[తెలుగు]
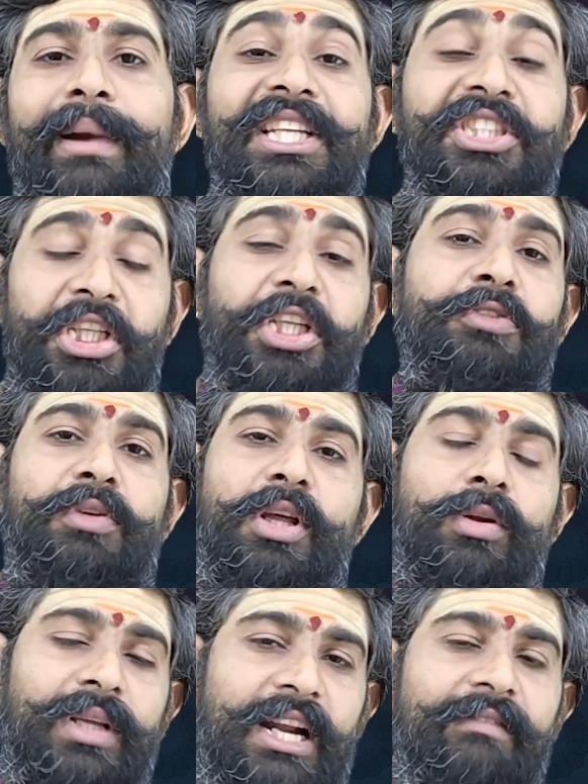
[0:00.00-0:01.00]
మళ్ళీ
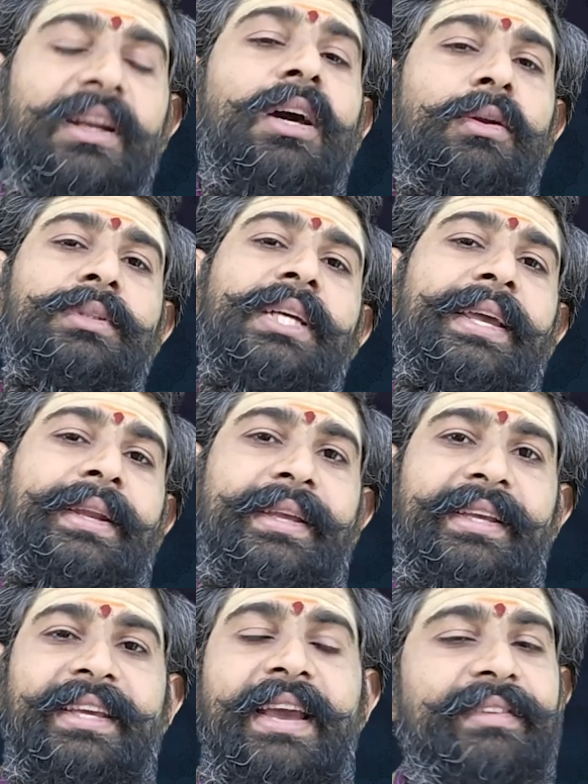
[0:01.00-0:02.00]
శనీశ్వరుడు అనుగ్రహాలు
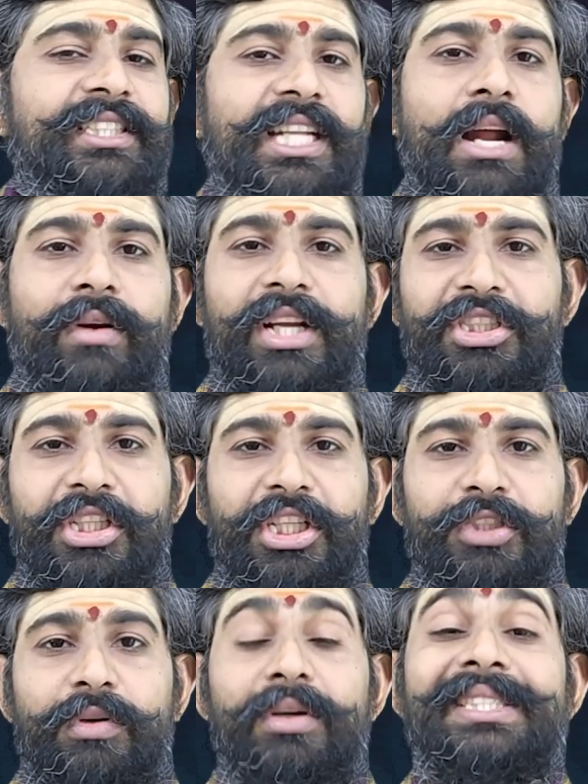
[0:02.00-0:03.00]
కలుగుతాయని ఏమిచ్చినా కూడా
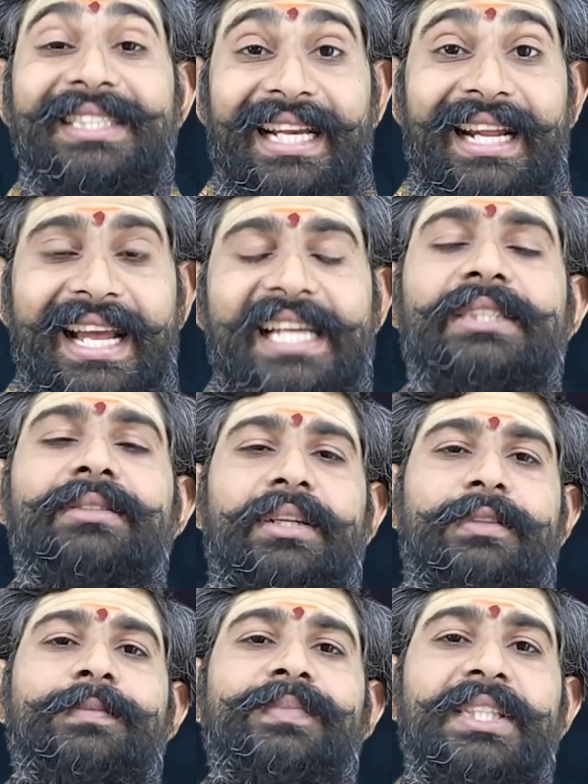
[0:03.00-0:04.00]
శనీశ్వరుడు స్థిరంగా
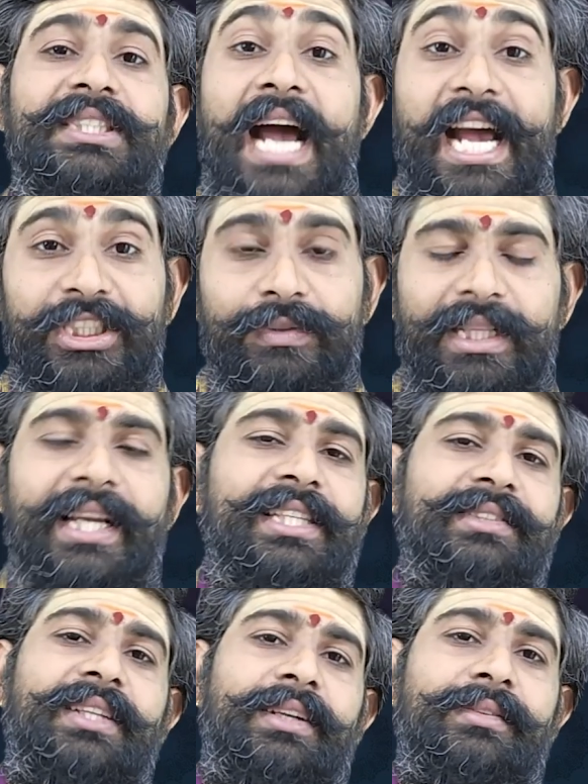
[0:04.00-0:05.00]
ఇస్తాడు
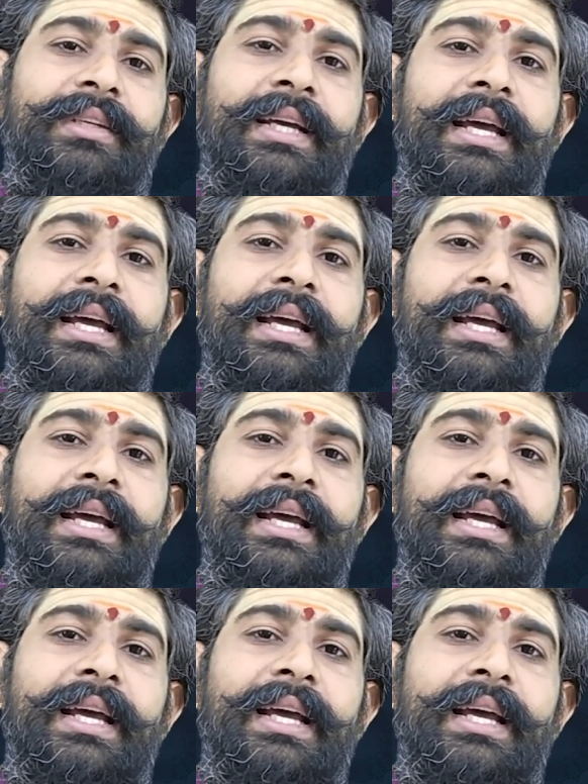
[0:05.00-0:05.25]
శాశ్వతంగా ఇస్తాడు